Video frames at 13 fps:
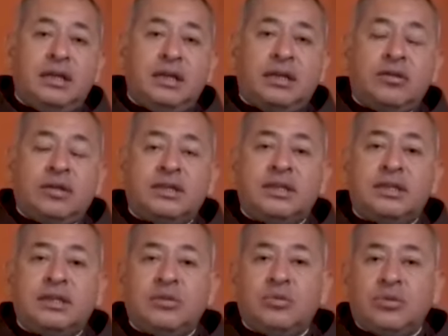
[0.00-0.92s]
y de otras
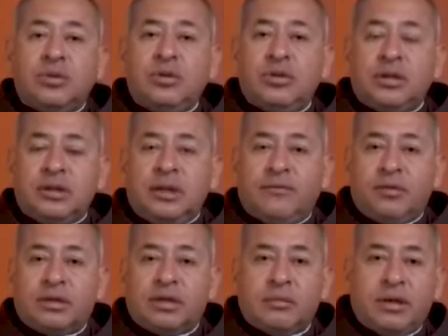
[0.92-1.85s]
instituciones, la
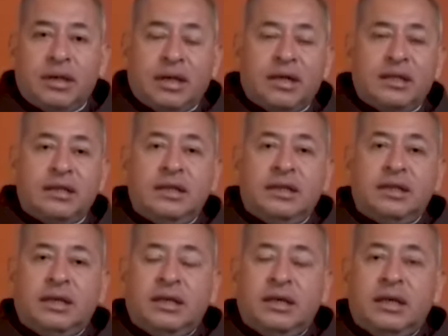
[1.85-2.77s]
Fuerza Armada
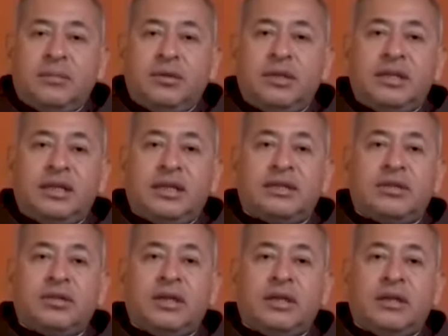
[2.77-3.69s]
Argentina, la Policía
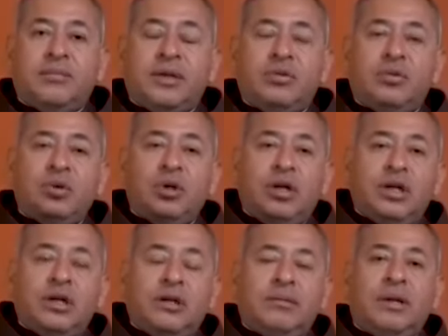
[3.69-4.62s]
Nacional del Perú
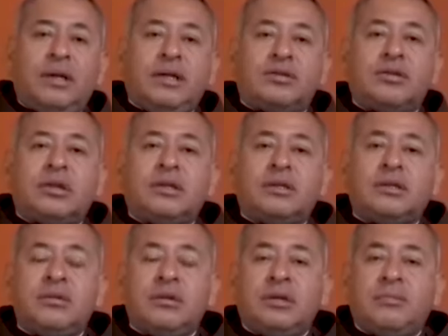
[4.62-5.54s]
y varias
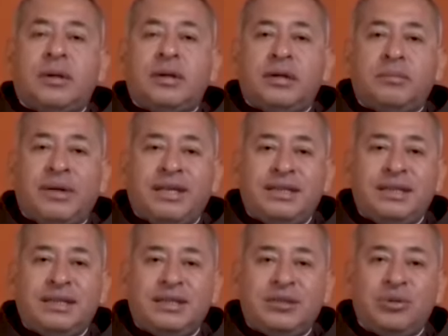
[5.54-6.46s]
otras eh,
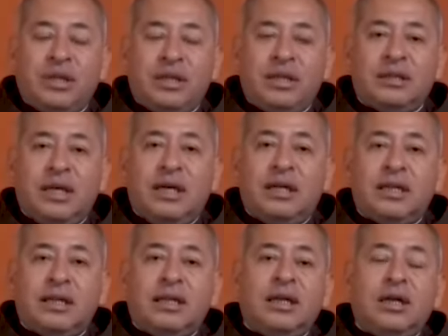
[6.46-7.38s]
países y ciudades
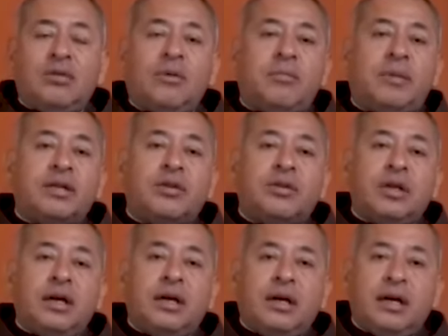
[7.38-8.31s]
tienen como
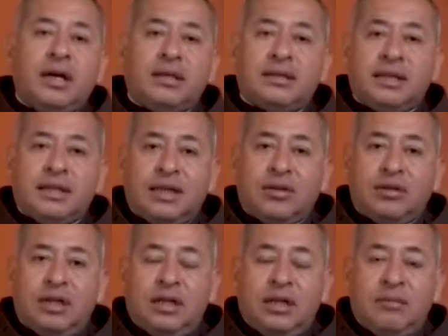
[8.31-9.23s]
patrona a Santa
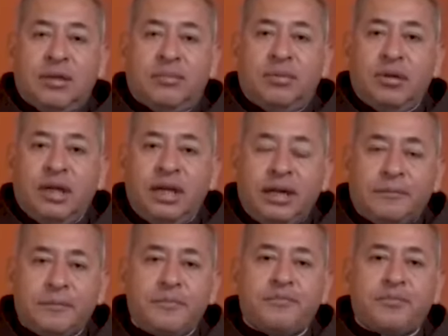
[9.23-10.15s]
Rosa de Lima. ¿Por qué?